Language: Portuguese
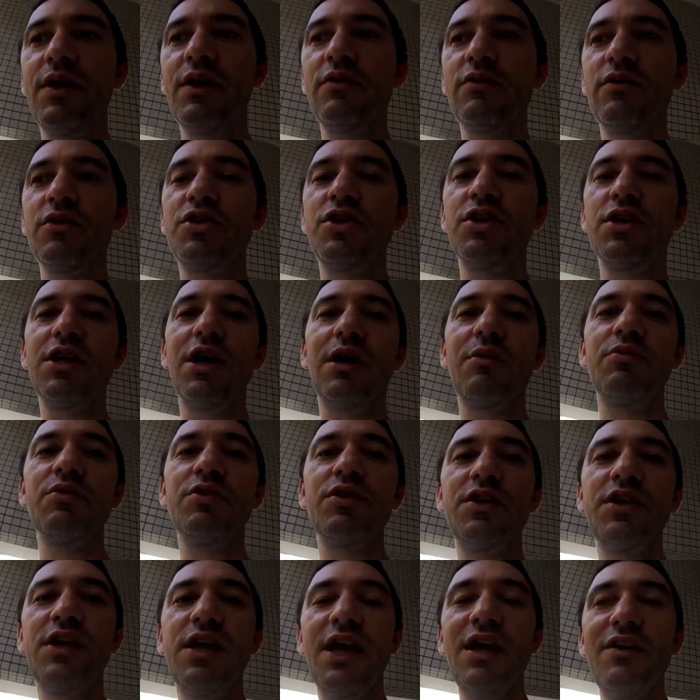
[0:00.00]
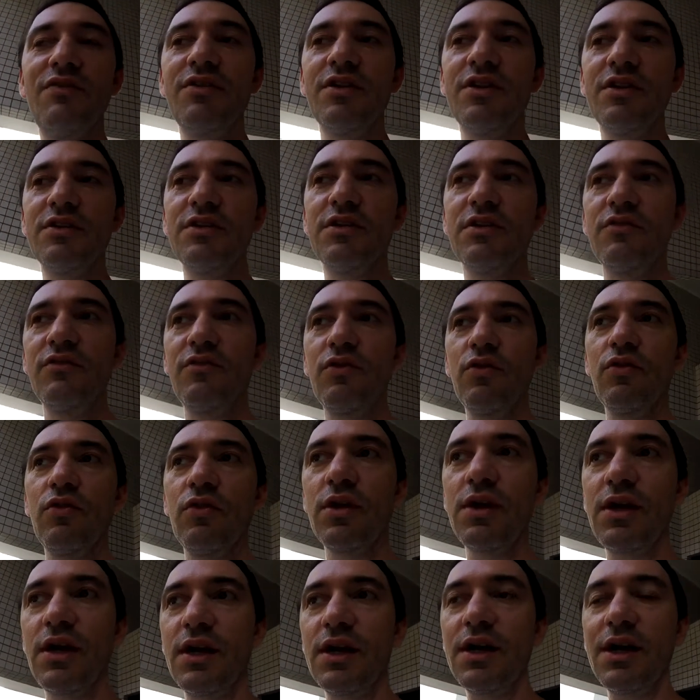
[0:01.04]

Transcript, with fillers: eu não achei cabo de Kevlar, então eu vou colocar